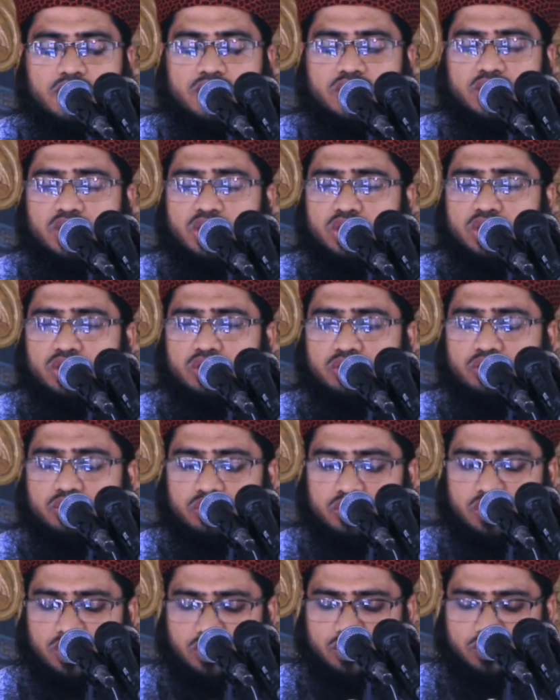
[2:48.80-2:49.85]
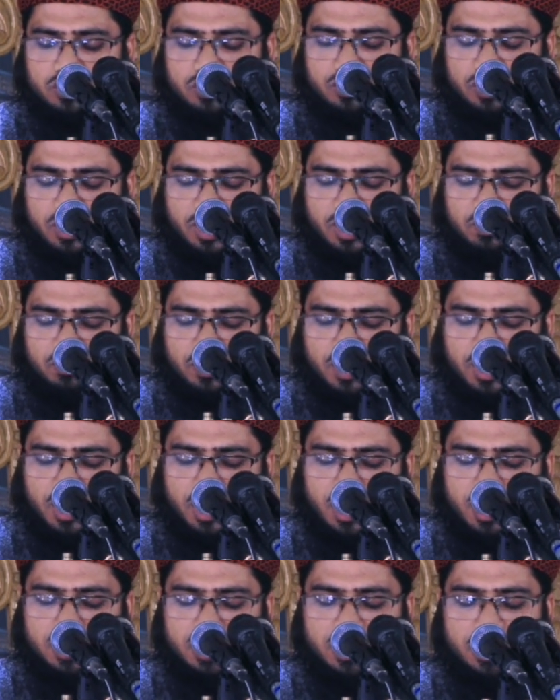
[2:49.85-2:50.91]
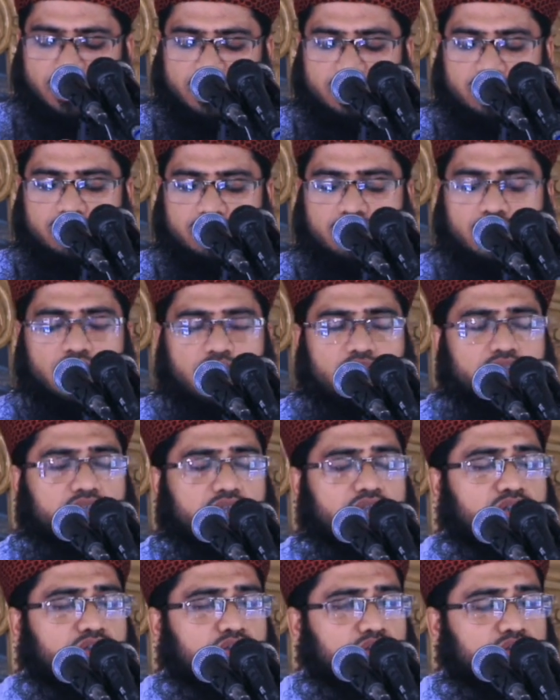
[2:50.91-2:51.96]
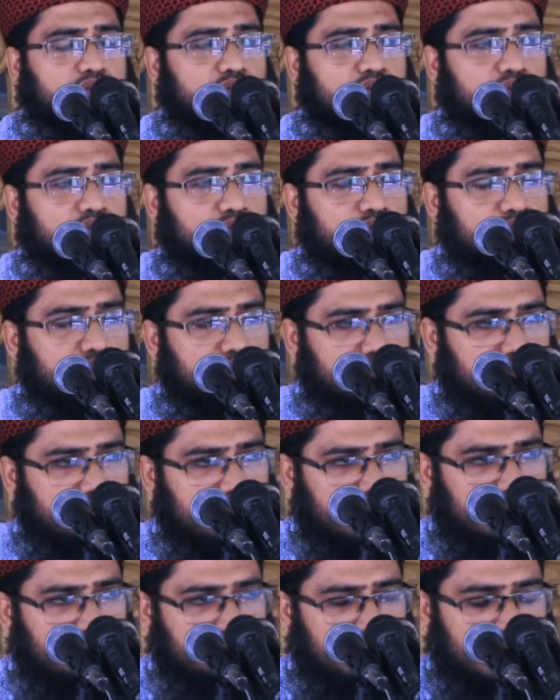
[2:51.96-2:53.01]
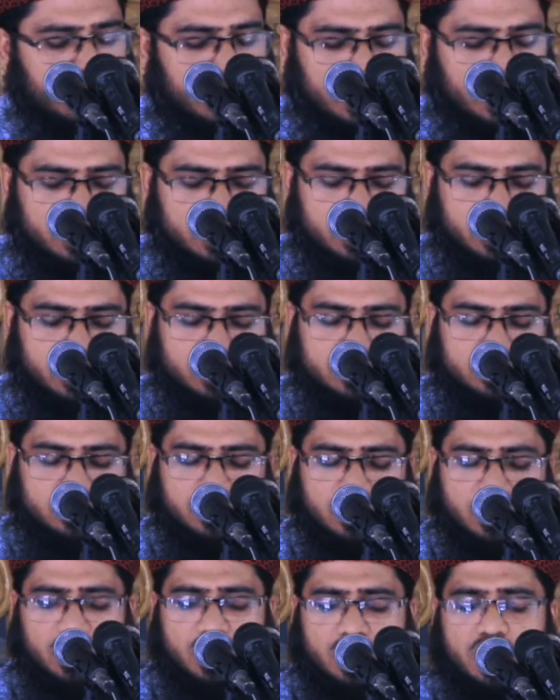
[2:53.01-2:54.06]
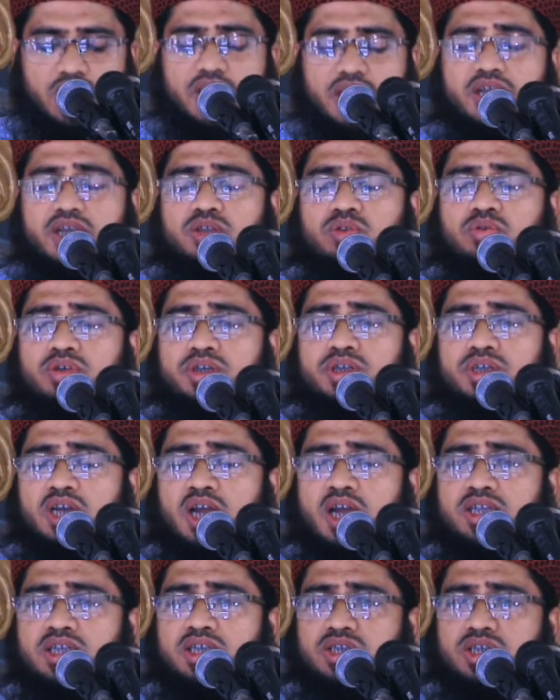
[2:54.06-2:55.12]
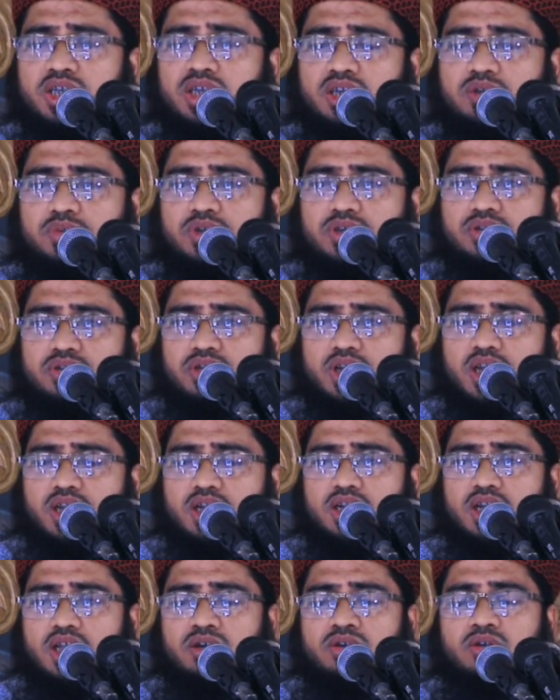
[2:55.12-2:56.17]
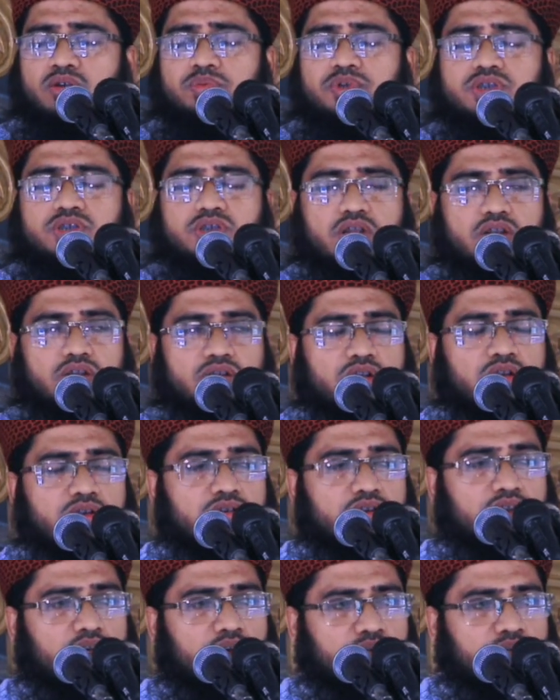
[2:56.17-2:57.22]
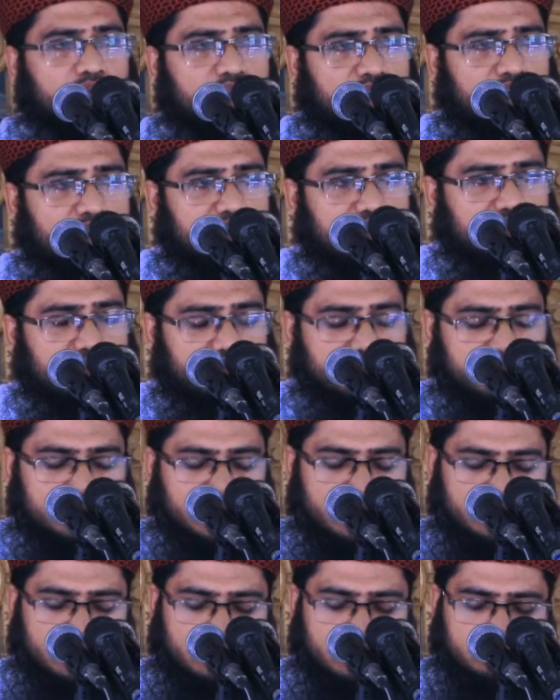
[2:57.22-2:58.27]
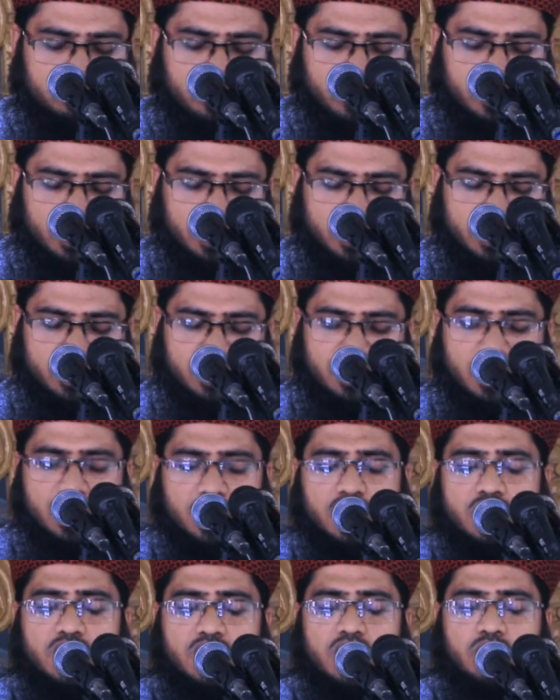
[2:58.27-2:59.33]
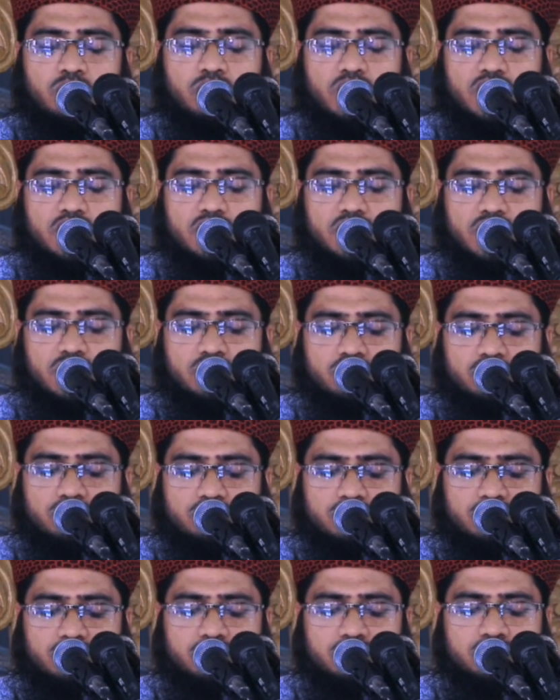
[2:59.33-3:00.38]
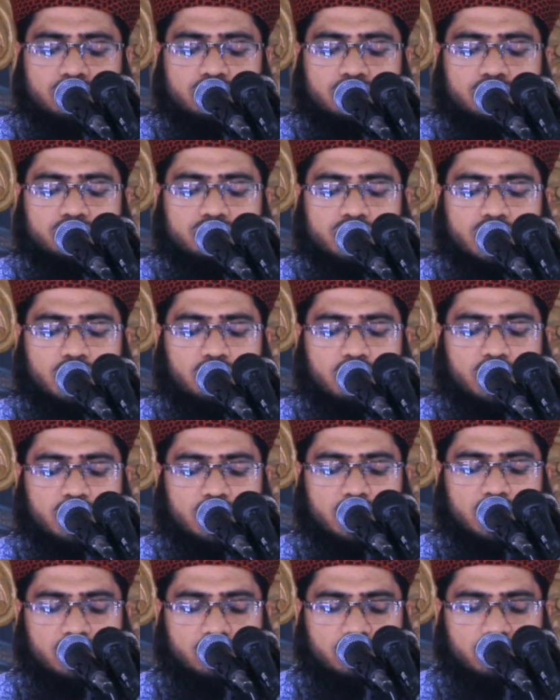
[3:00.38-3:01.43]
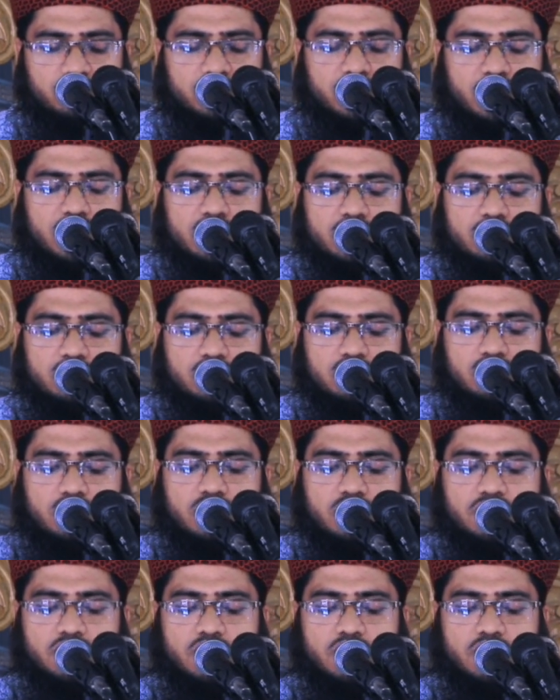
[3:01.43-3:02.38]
তিনশত তিয়াত্তর নম্বর হাদিস তিনশত চুয়াত্তর নম্বর হাদিস এই দুইটা হাদিসের ভিতরে আল্লাহ নবী সাল্লাহ আলহি ওসাল্লাম বলেন লাউ আন্নাকুম কুমতুম তাওয়াক্কালুন আলাল্লাহি